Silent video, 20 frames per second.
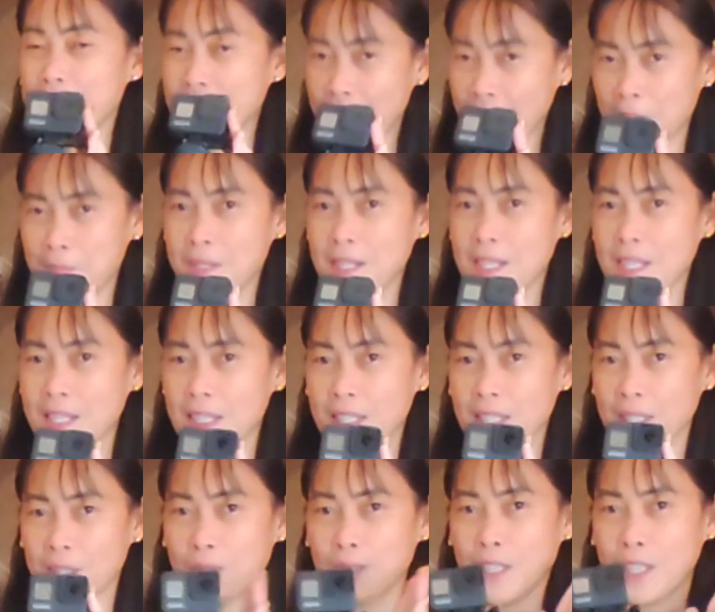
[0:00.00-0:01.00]
may nakabili na
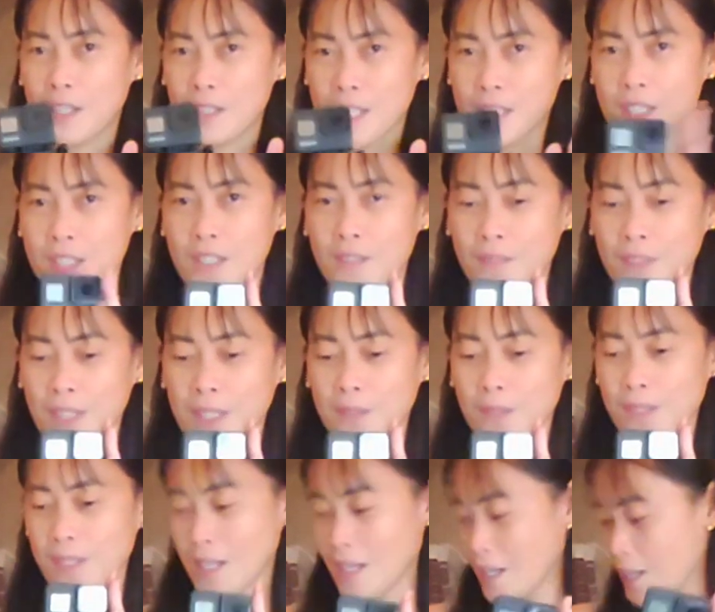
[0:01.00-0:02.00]
nito, naka-reserve na ito
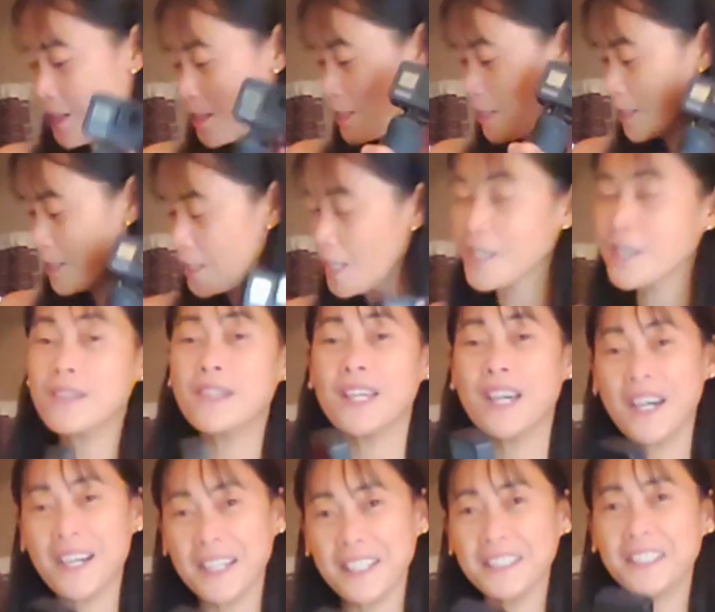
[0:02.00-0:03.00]
sa kanya. Ayun
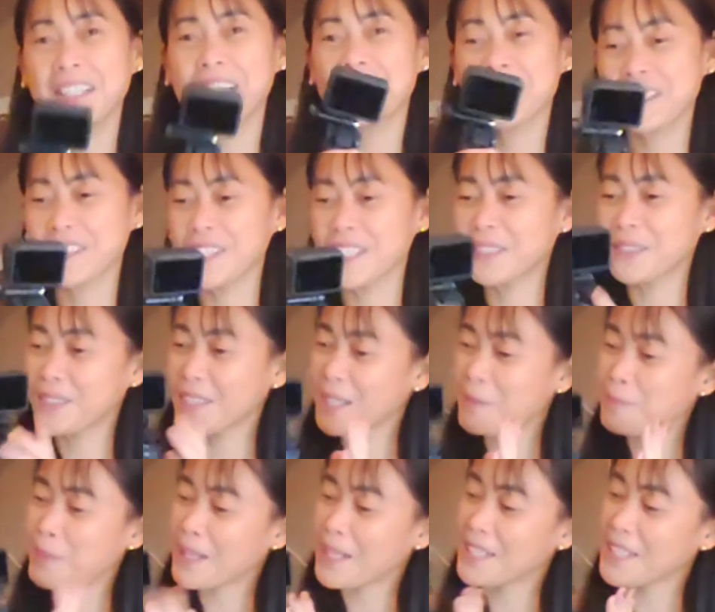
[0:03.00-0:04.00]
na. So, ito
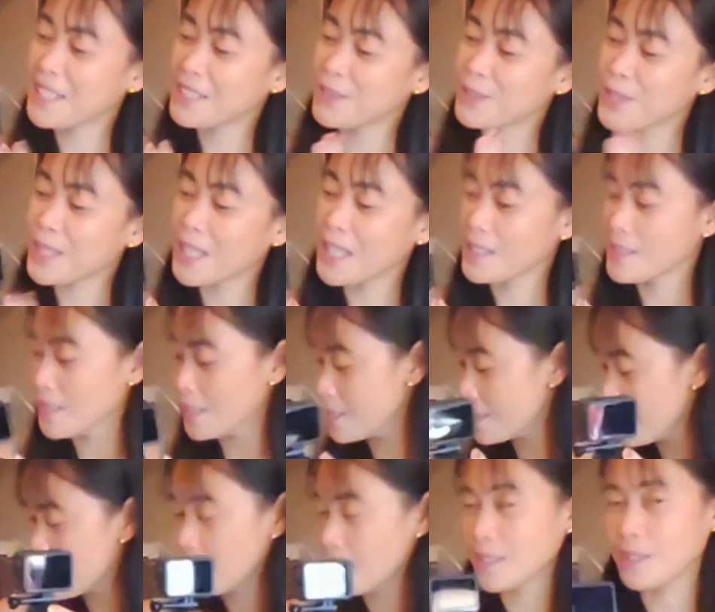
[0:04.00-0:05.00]
na para nito sa kanya.
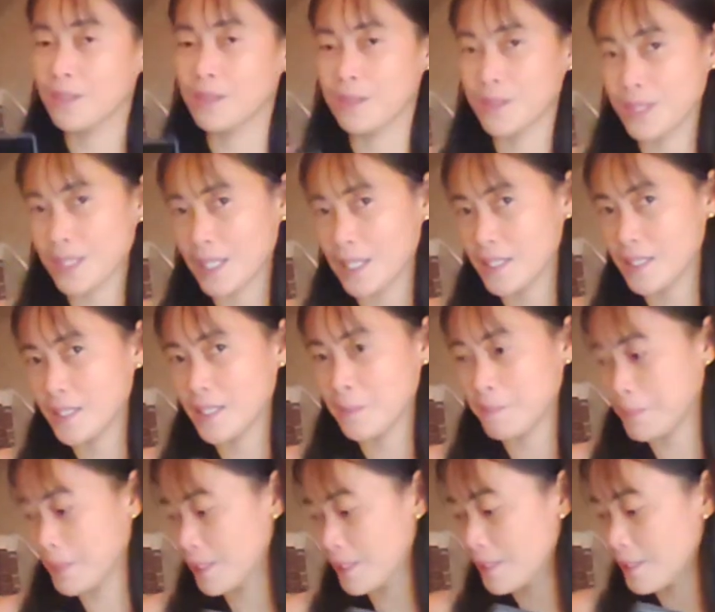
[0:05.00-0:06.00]
Isisend ko to sa kanya
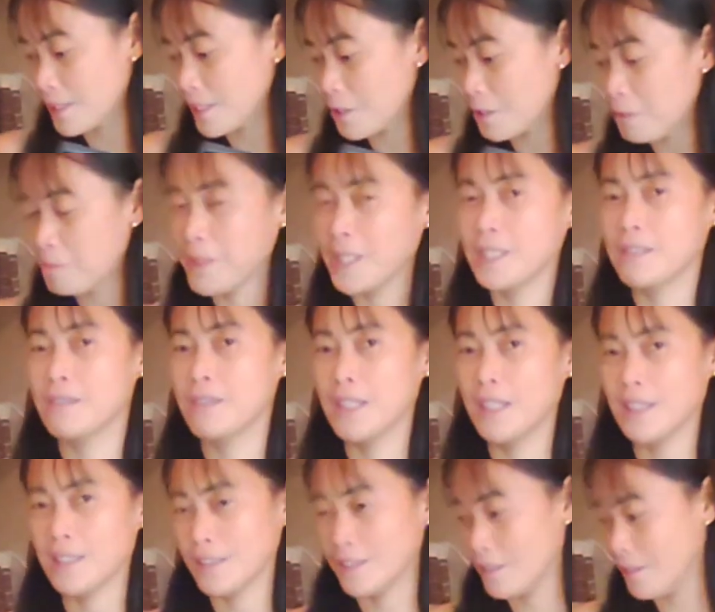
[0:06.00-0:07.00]
pag na-open ko
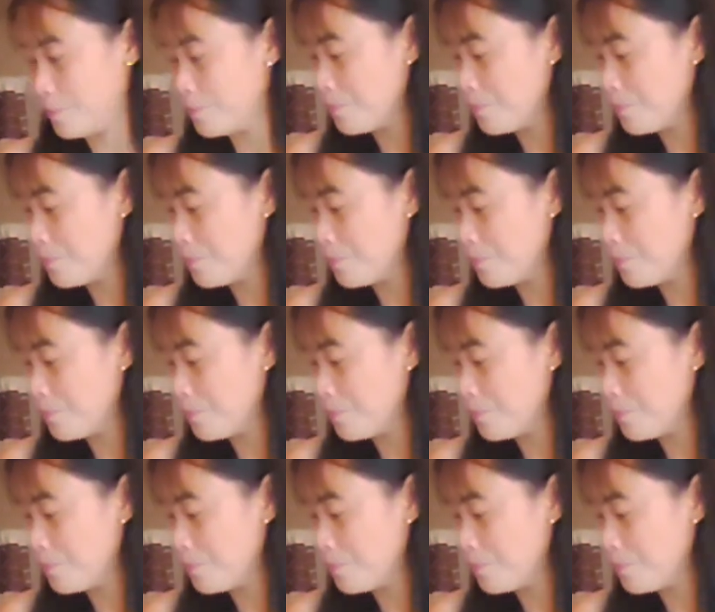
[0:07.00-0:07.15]
na to.